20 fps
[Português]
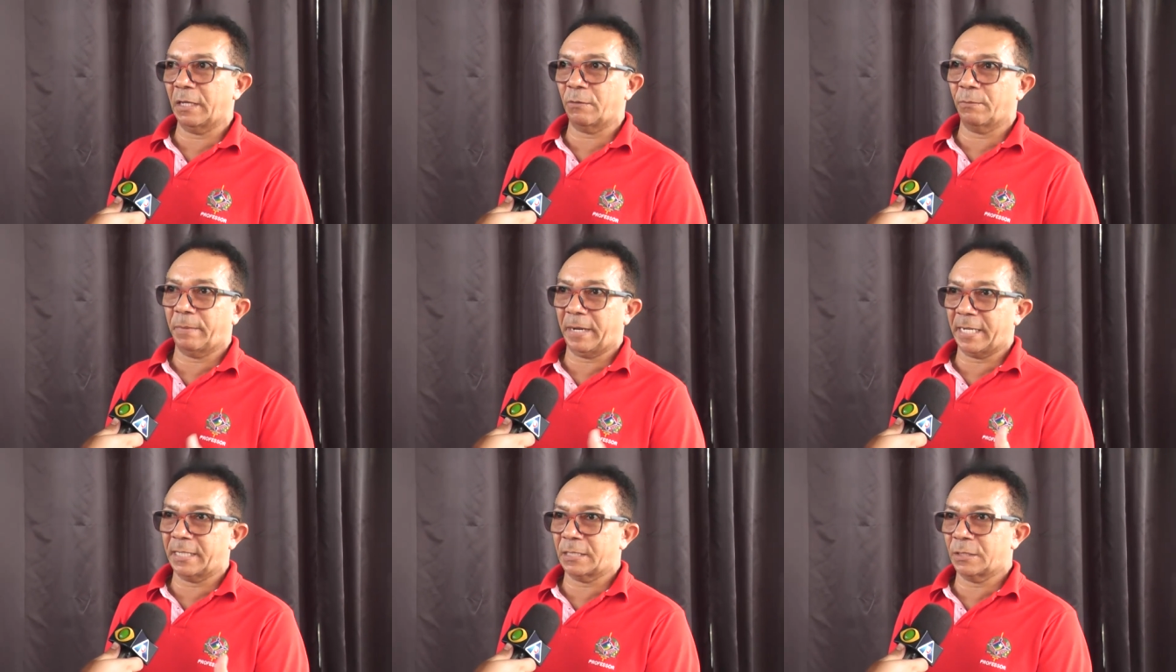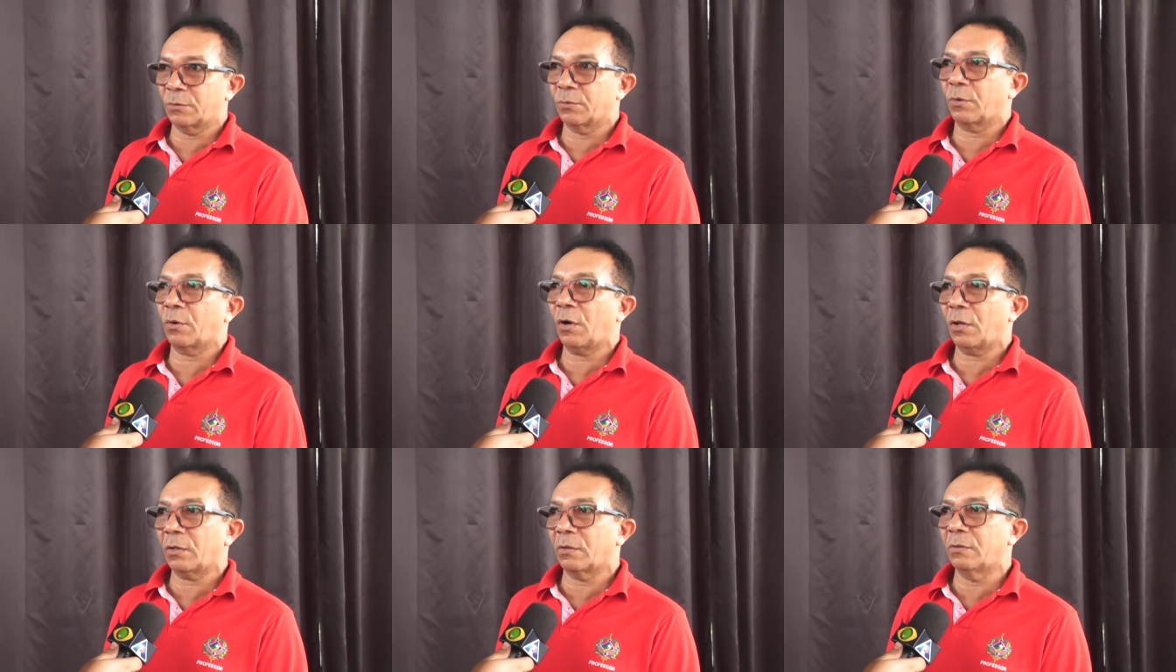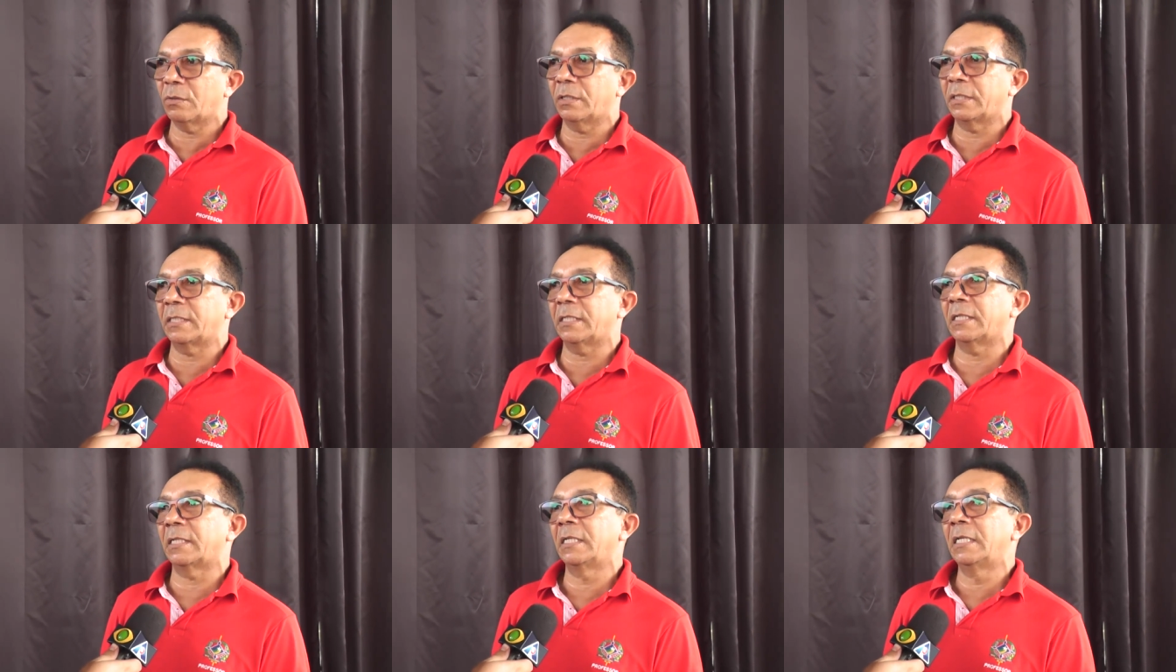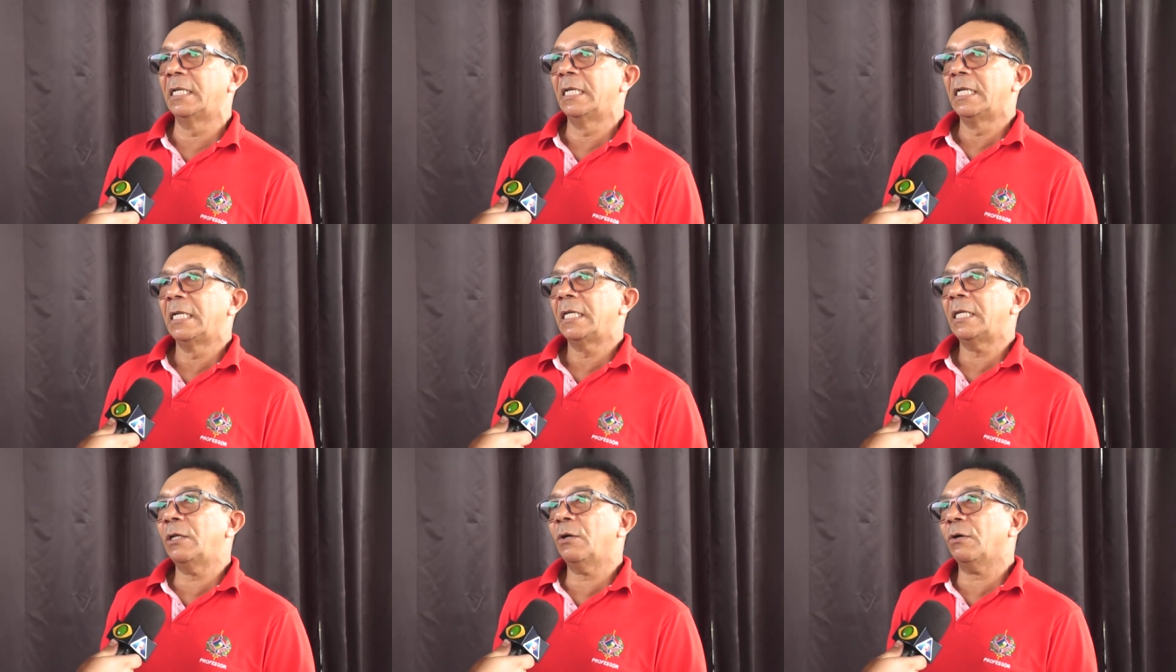era o Brasil colônia,
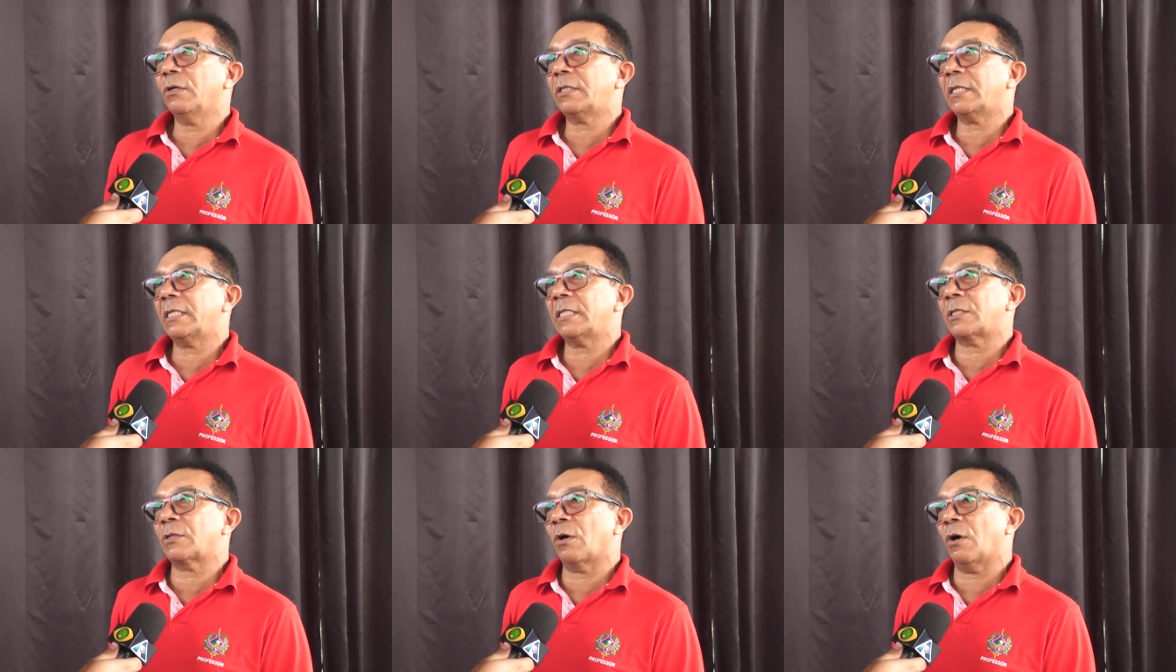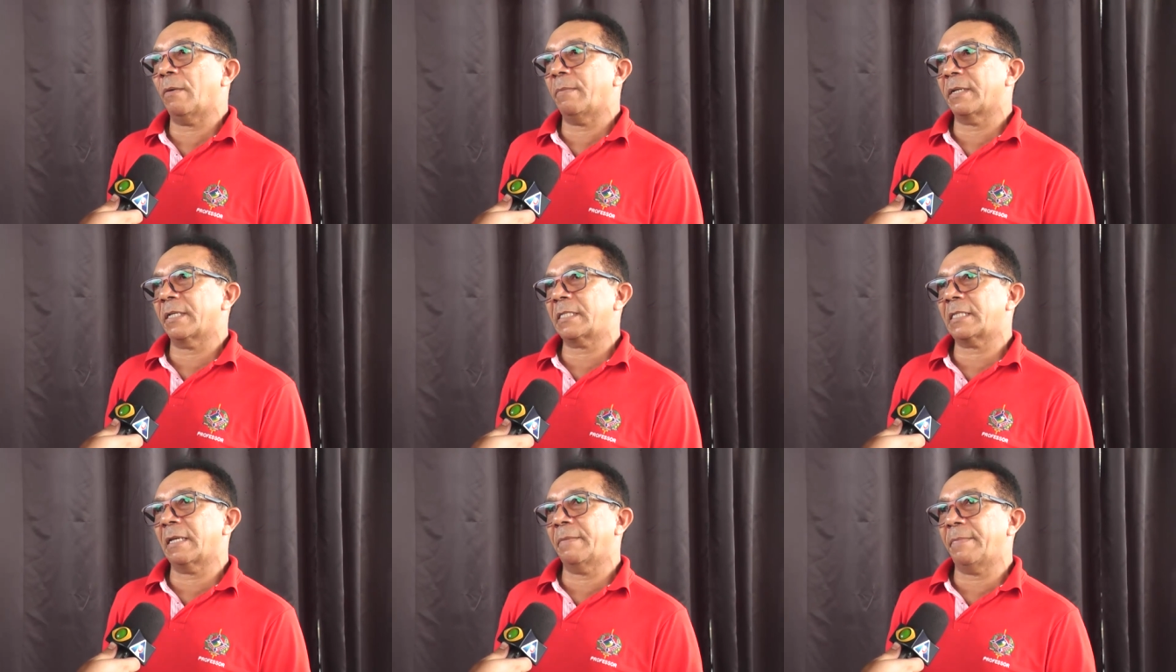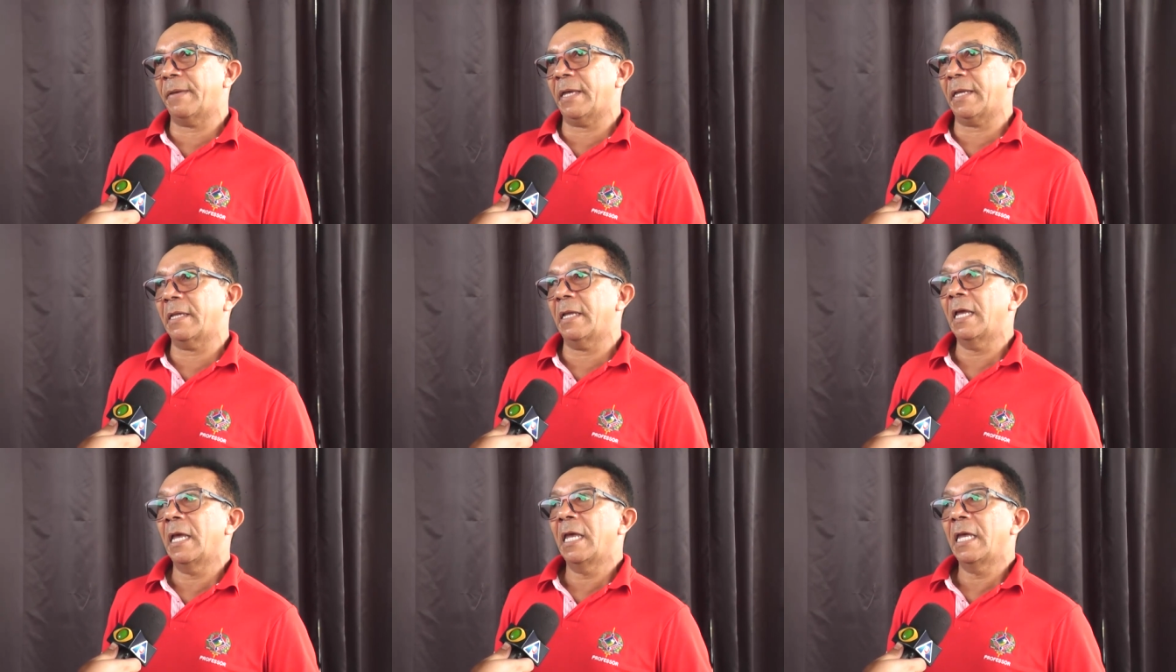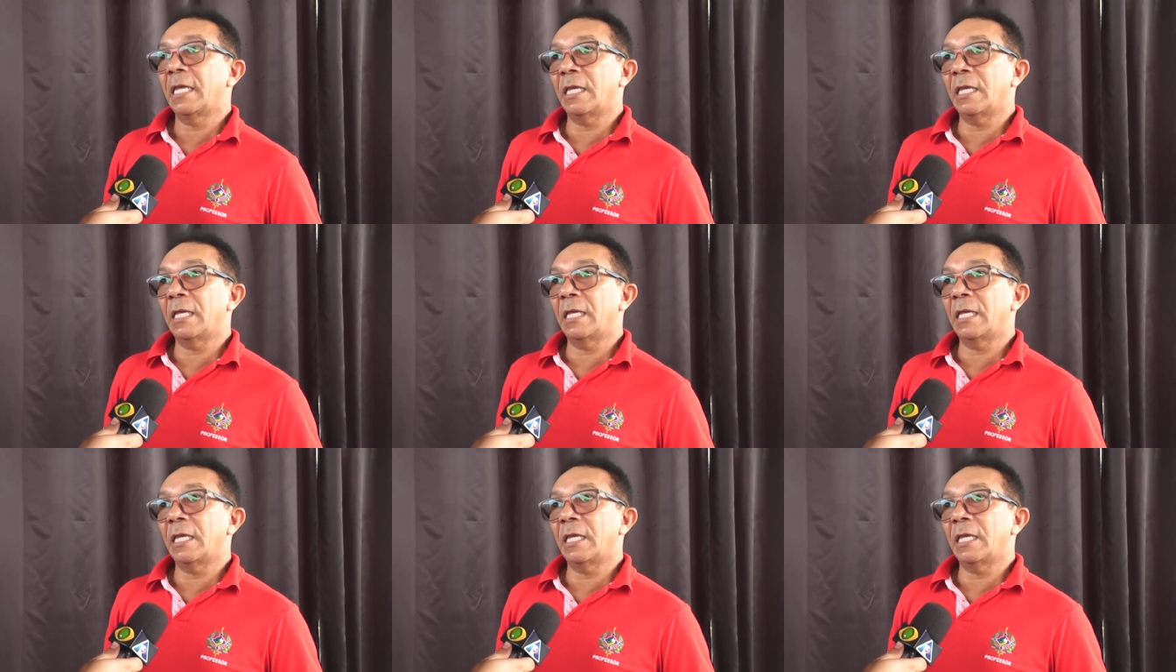e outras obras também.